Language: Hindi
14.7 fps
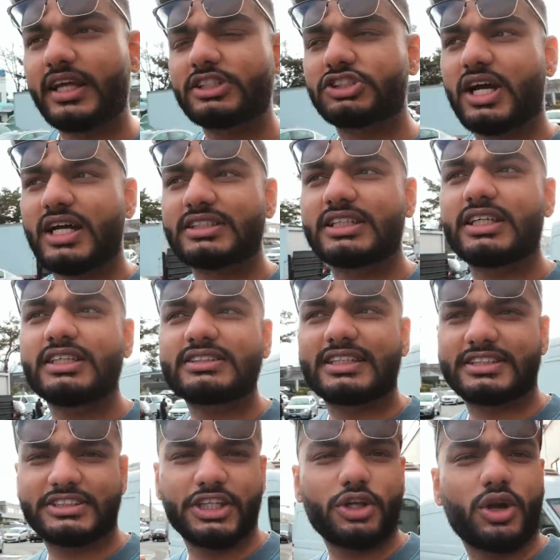आर चार्जिंग
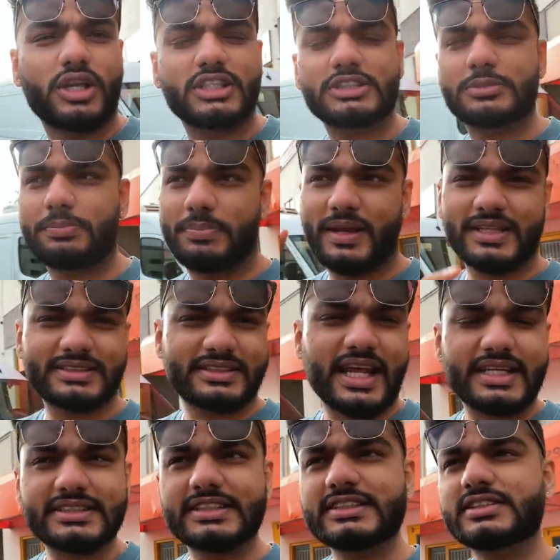सिक्सटी डॉलर्स प्लस
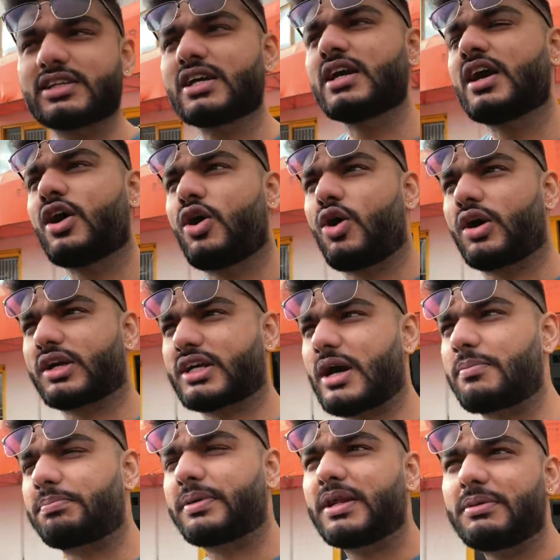टैक्सेस और
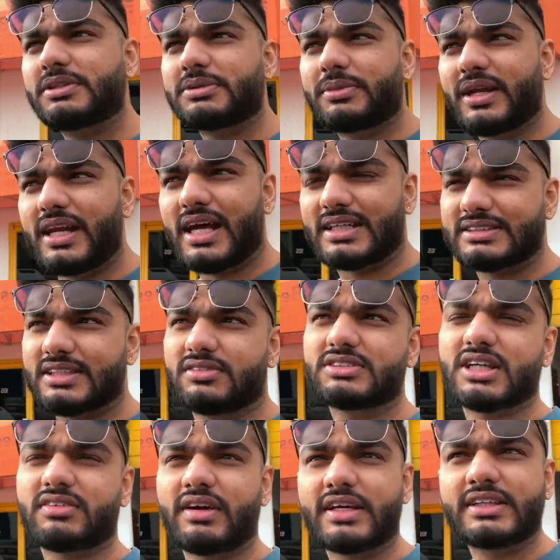कंपनी में जब मैंने लास्ट
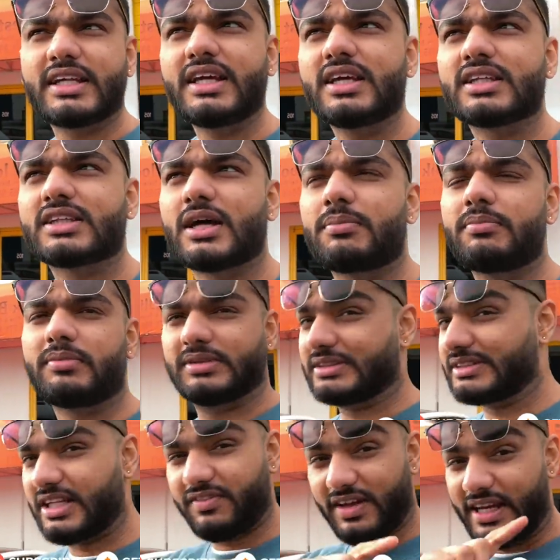सर्विस करवाई थी तब
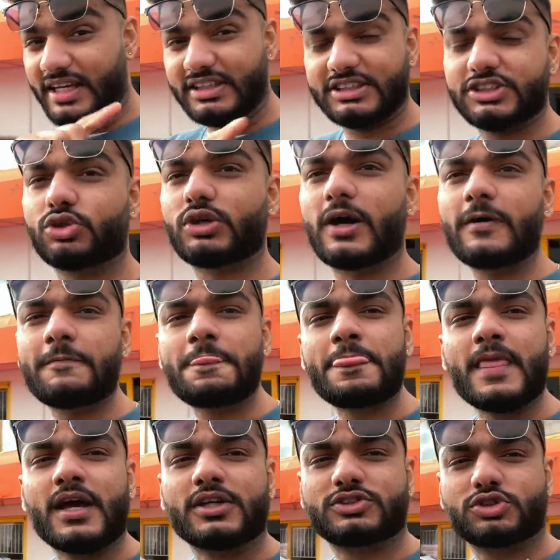सिर्फ इन्हीं चीज़ों का
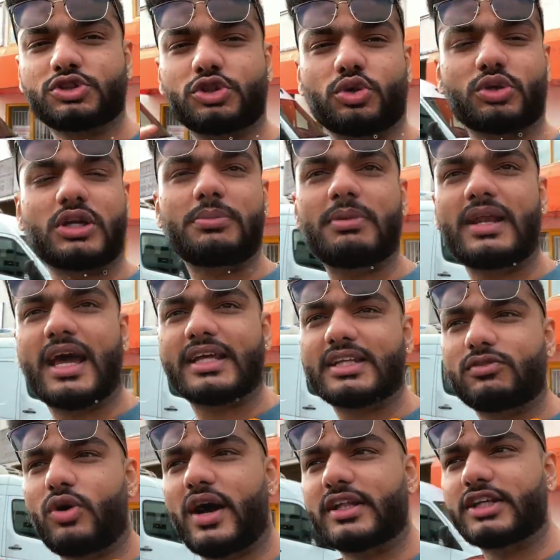सो जो टोटल बिल आया था
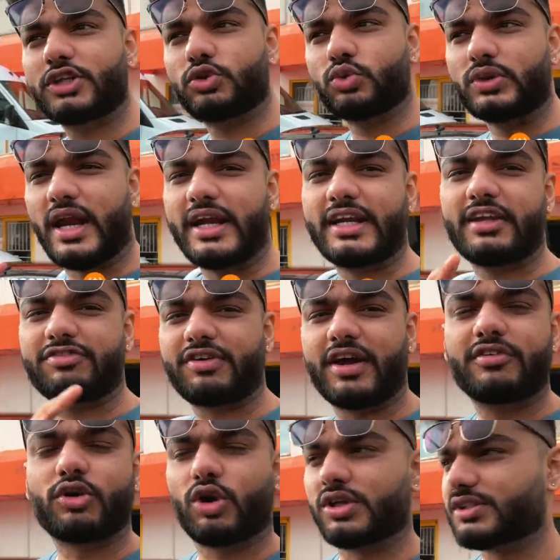वो आया था टू नाइन्टी
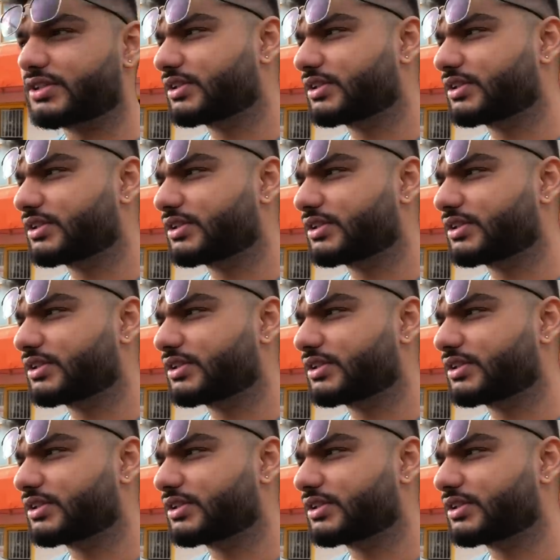फाइव डॉलर्स